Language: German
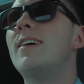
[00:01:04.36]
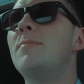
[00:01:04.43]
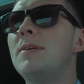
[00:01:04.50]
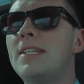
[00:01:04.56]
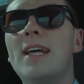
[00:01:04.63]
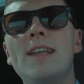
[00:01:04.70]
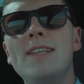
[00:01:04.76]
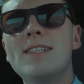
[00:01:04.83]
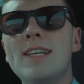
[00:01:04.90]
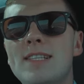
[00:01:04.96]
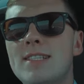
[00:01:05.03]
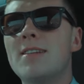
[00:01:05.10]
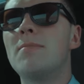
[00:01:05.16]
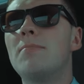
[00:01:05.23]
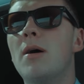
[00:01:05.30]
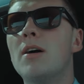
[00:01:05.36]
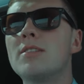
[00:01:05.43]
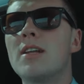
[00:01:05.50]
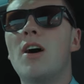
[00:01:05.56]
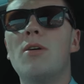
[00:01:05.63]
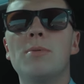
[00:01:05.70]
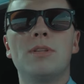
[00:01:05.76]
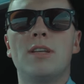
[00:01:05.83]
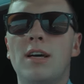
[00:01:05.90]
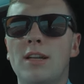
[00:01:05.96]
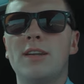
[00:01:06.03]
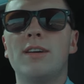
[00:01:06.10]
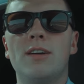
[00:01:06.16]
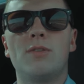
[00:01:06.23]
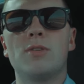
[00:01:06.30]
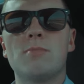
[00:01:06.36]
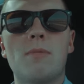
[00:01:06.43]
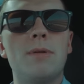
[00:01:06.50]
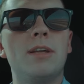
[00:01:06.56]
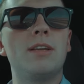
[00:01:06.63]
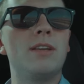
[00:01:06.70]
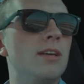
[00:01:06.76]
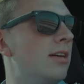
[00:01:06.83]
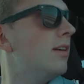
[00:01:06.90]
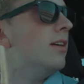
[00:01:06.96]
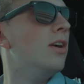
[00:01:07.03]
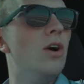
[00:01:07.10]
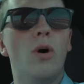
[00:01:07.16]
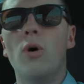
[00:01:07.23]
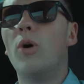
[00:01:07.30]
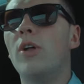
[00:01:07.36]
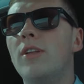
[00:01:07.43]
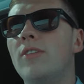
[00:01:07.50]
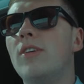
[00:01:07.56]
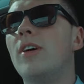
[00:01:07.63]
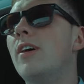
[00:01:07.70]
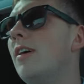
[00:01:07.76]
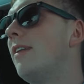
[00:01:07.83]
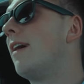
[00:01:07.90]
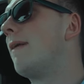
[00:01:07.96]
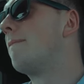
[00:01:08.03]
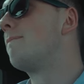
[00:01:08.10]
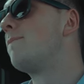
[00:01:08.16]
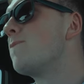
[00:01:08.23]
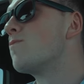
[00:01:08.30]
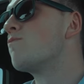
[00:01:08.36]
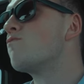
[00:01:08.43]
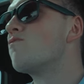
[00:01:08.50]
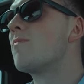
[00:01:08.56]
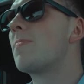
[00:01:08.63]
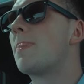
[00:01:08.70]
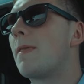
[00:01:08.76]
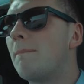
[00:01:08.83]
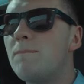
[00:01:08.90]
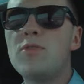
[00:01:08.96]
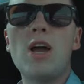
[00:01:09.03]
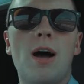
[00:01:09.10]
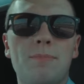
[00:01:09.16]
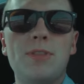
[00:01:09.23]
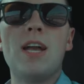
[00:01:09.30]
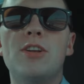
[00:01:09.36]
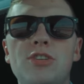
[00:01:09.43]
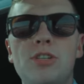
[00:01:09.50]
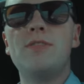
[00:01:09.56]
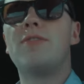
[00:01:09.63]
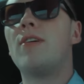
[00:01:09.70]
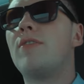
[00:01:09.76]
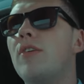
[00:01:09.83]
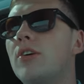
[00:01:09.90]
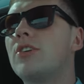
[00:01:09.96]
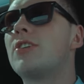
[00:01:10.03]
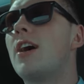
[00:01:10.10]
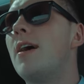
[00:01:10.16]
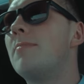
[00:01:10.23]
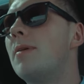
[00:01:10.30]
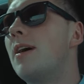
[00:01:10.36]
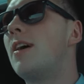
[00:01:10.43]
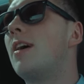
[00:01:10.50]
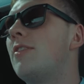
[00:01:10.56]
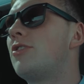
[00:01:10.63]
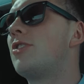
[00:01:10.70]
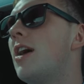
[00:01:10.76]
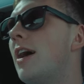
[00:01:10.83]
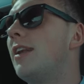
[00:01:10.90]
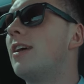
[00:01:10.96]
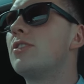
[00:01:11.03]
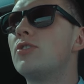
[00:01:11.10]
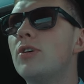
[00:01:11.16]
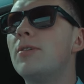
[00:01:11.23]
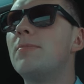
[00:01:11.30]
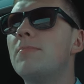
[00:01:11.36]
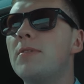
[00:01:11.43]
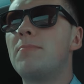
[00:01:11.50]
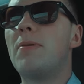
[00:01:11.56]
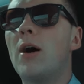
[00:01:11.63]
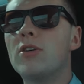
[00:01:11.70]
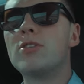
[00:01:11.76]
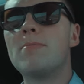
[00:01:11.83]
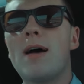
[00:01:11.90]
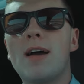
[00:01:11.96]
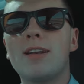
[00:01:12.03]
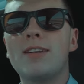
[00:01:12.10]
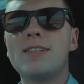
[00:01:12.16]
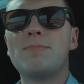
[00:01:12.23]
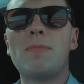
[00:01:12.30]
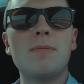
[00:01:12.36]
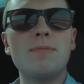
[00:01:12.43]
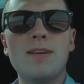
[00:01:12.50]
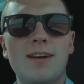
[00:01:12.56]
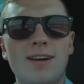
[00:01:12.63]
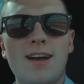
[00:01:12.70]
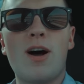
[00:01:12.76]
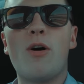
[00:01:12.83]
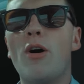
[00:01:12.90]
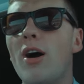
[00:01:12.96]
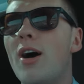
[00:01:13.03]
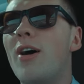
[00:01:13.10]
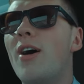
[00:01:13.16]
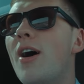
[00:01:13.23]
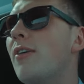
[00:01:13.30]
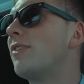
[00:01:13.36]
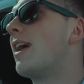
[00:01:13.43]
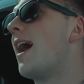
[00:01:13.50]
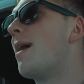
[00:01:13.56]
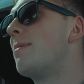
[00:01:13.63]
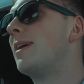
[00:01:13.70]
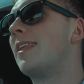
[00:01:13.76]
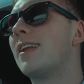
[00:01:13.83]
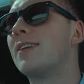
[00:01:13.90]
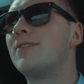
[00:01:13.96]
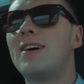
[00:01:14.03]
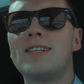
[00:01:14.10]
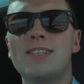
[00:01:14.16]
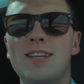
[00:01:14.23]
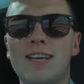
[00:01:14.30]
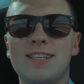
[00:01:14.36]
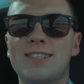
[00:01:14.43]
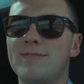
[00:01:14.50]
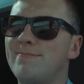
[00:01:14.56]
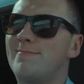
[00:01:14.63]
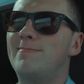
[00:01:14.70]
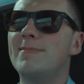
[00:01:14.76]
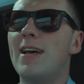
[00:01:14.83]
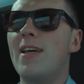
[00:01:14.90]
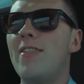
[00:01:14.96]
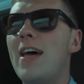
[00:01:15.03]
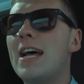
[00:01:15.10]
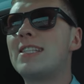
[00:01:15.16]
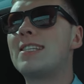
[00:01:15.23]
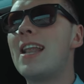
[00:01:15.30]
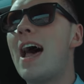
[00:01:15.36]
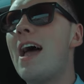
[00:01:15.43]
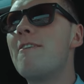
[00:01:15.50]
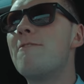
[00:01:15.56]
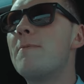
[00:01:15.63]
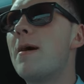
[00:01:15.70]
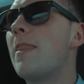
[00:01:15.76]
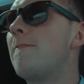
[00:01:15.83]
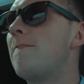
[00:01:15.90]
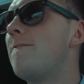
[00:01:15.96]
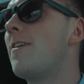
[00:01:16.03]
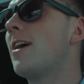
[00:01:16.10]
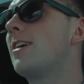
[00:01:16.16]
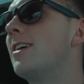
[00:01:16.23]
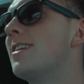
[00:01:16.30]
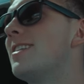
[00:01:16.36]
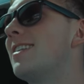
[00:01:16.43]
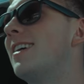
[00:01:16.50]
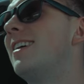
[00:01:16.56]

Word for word: äh, mich dann hinsetzen in den Pausenraum und dann, äh, kurz mal blinken hier, und äh, dann ja, die IGTV-Folge äh, schneiden. Also mit Pause machen ist bei mir auch äh, auf der Arbeit dann quasi nichts. That's life, motherfuckers!